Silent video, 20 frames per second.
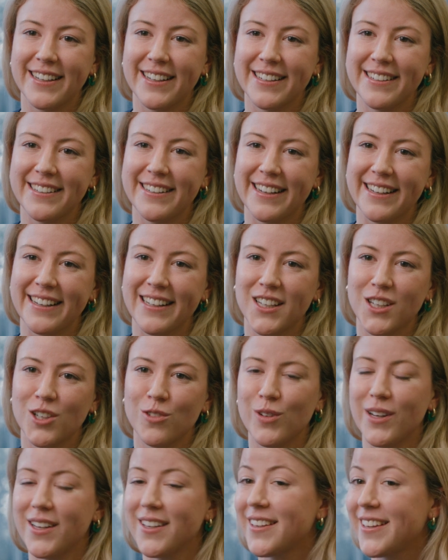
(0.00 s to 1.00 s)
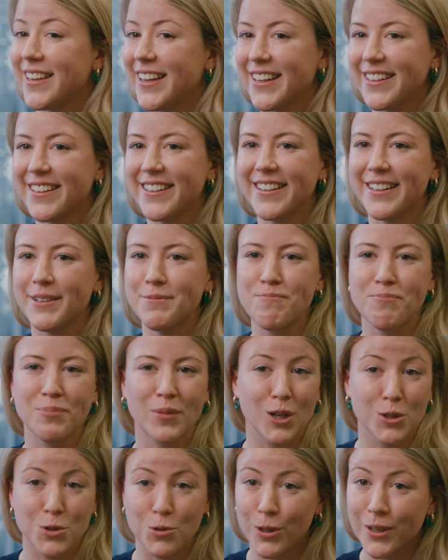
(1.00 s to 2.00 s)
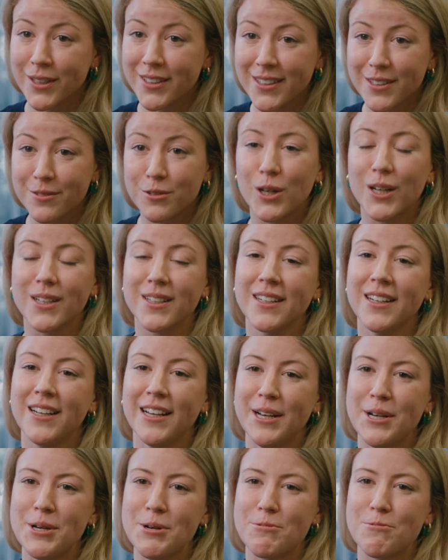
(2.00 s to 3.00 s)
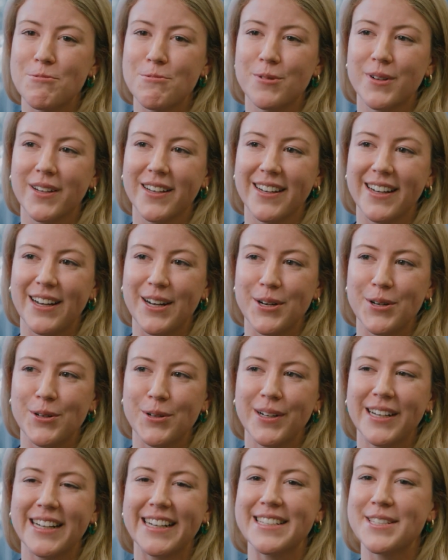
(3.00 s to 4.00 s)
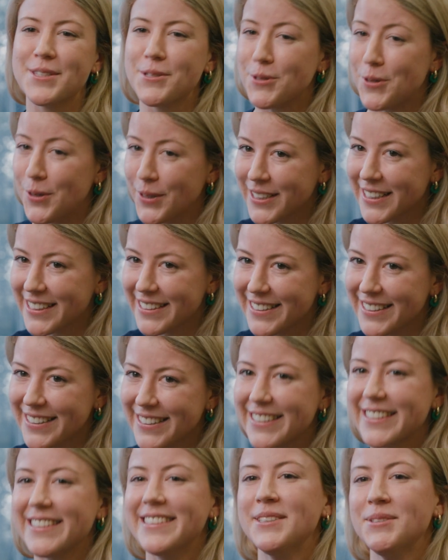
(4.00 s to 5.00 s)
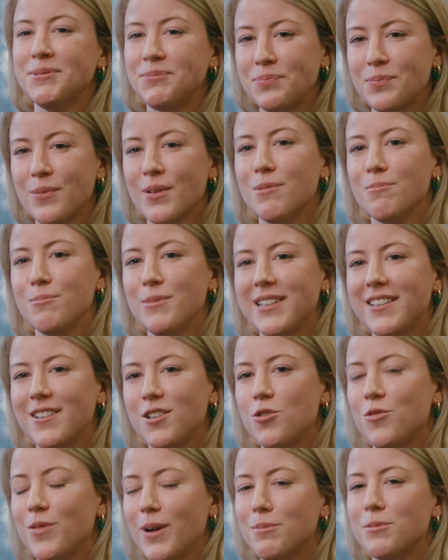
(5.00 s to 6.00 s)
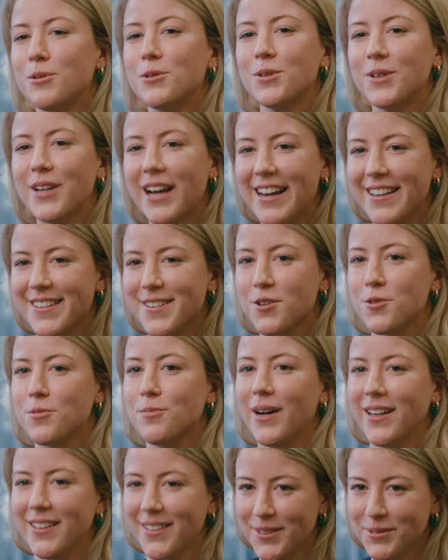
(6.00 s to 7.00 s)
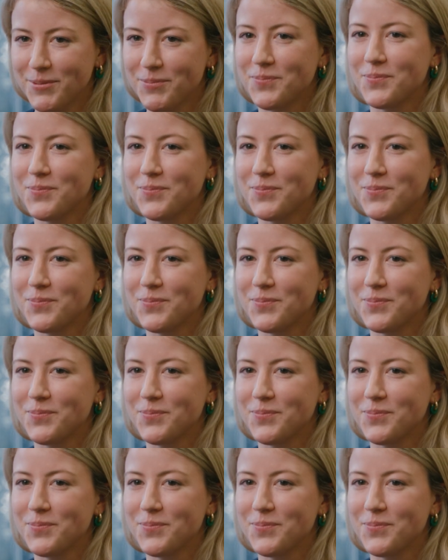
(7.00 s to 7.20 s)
dann denke ich, wäre ich gerne Autorin geworden oder auch Restaurantkritikerin mit Schwerpunkt Kaiserschmarrn.